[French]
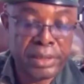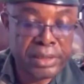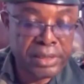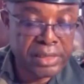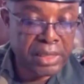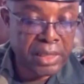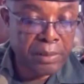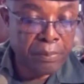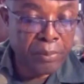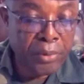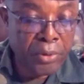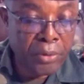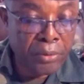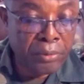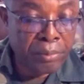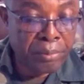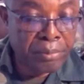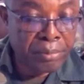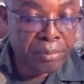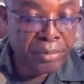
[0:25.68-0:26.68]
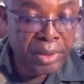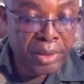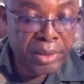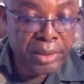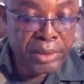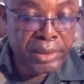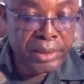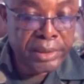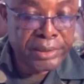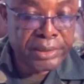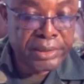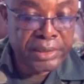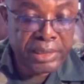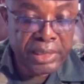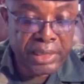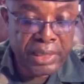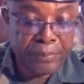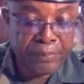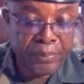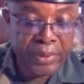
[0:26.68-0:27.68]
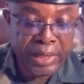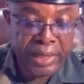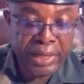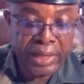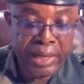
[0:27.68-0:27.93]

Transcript: Ces bombes, tirées par